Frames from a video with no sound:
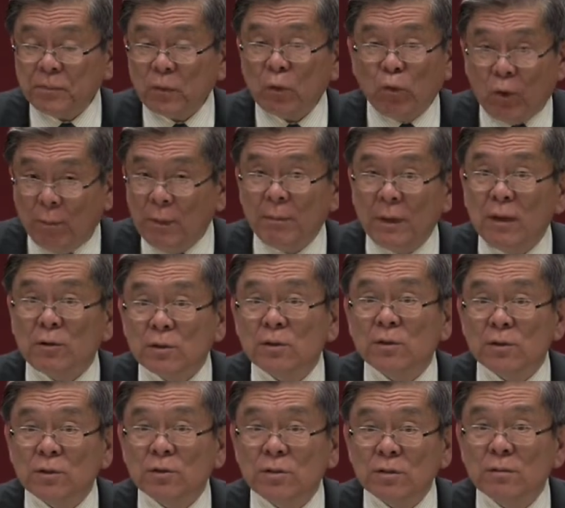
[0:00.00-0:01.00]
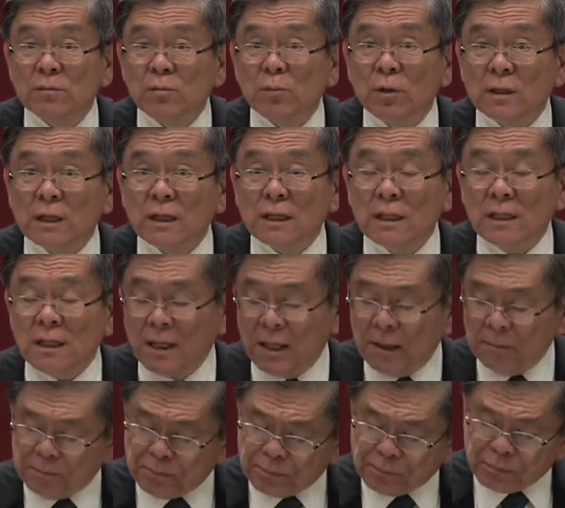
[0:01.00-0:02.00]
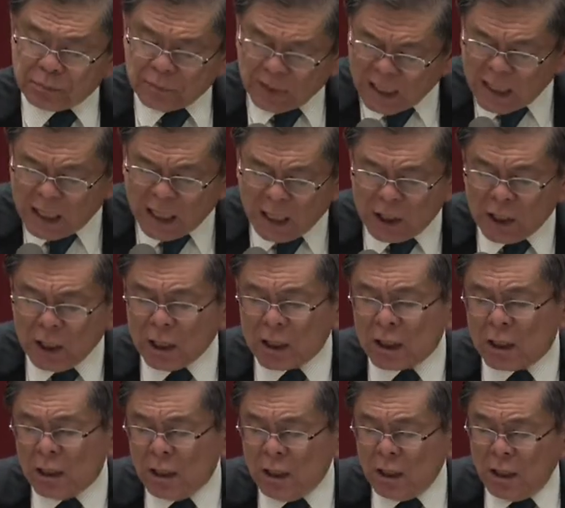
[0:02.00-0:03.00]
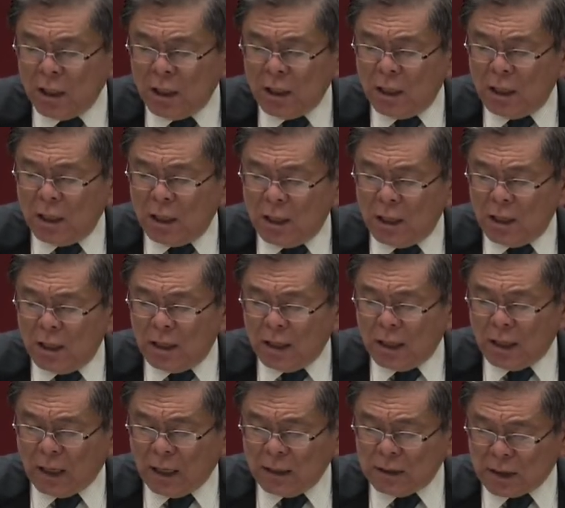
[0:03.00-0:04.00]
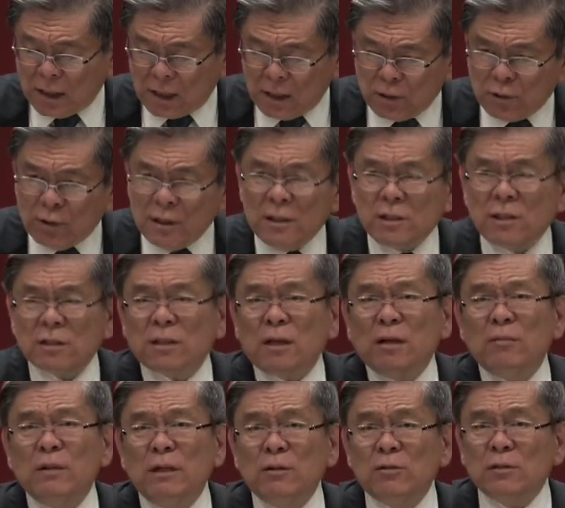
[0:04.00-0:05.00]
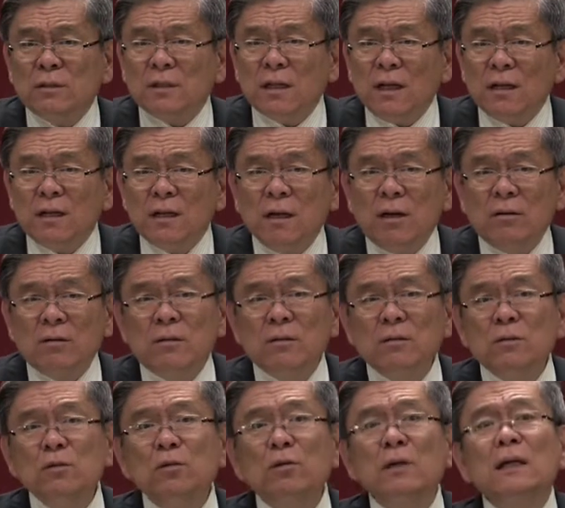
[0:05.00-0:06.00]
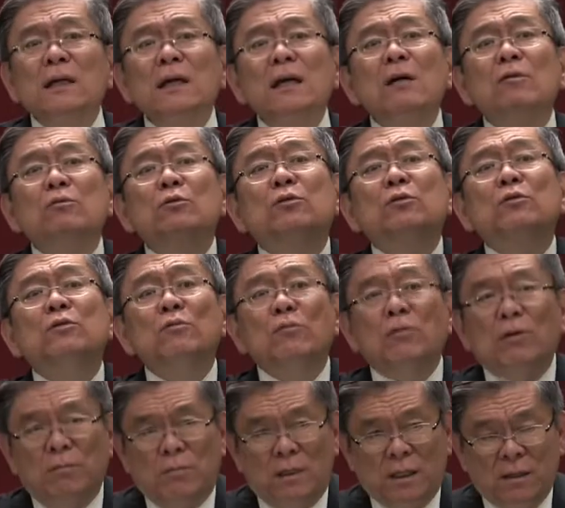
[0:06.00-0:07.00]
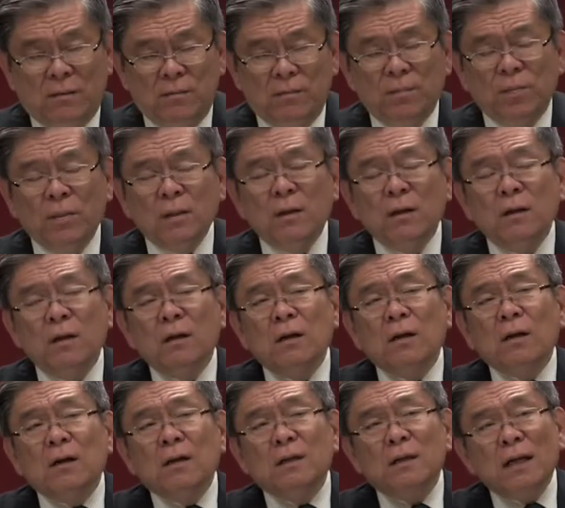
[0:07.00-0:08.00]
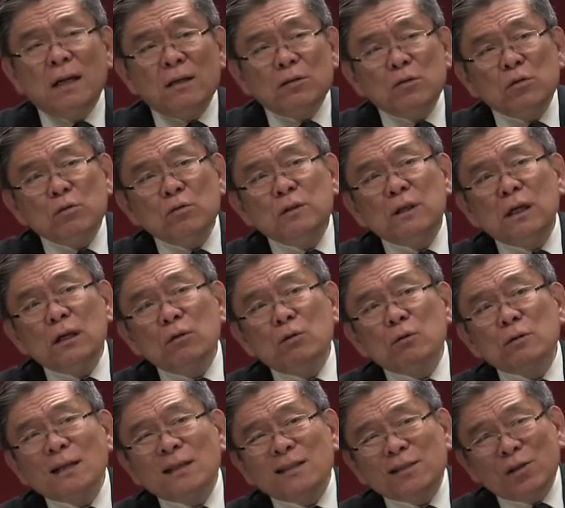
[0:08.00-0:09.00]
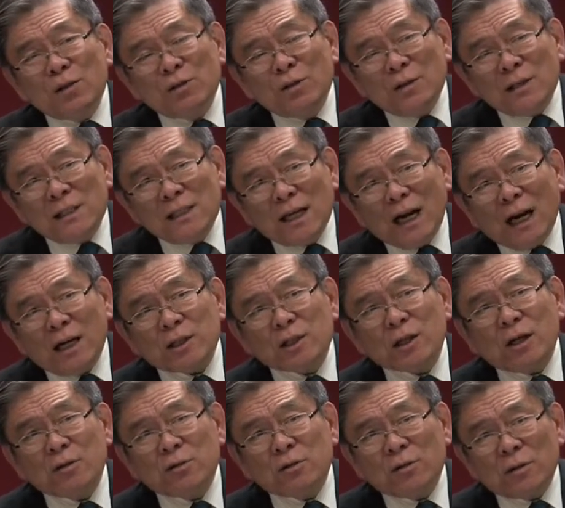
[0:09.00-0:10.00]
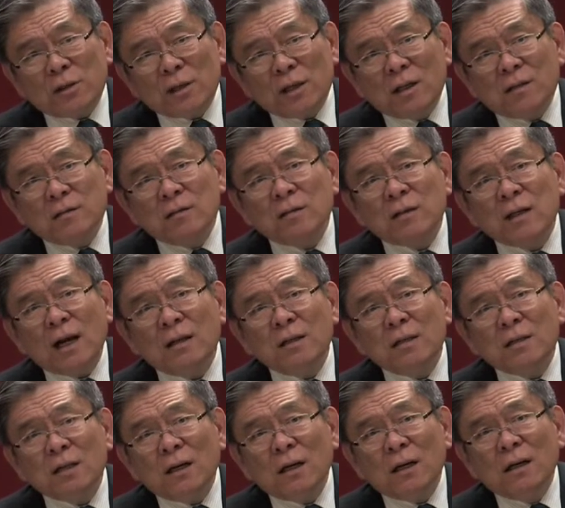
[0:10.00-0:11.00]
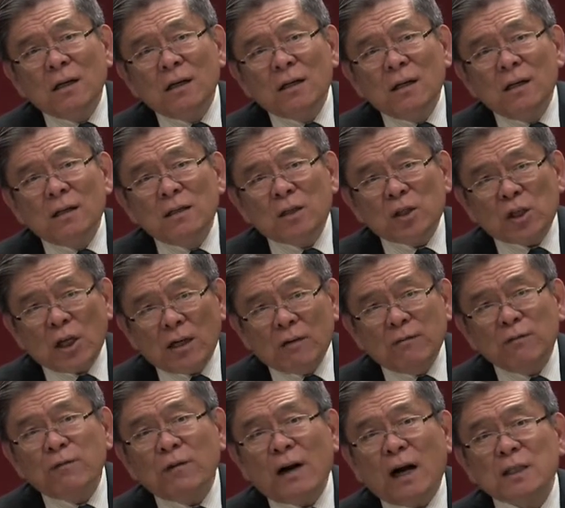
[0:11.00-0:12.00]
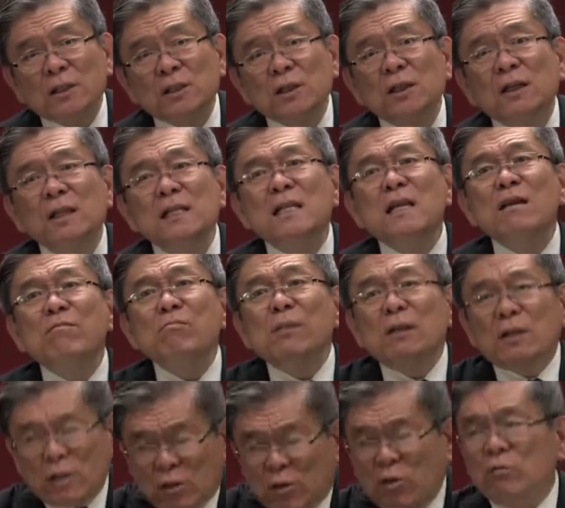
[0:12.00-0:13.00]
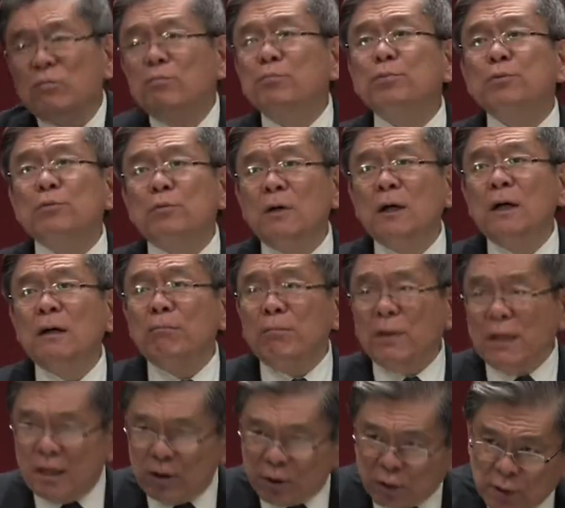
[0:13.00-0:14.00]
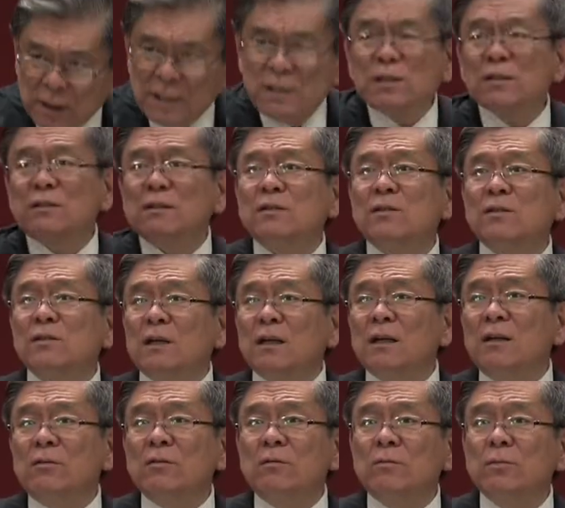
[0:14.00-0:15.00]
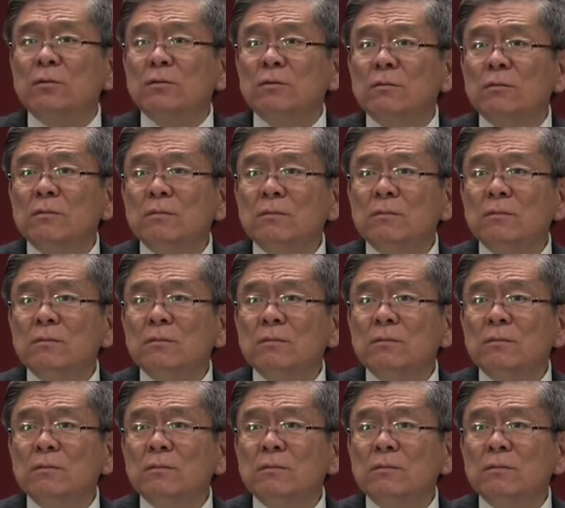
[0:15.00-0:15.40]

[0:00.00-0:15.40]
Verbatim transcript: 我们没有死是莫大的恩典。第二，啊，整个村子、整个民族杀掉，就告诉我们，耶稣基督在十字架上所承担的。惩罚是那么的恐怖，比一村子人死更恐怖。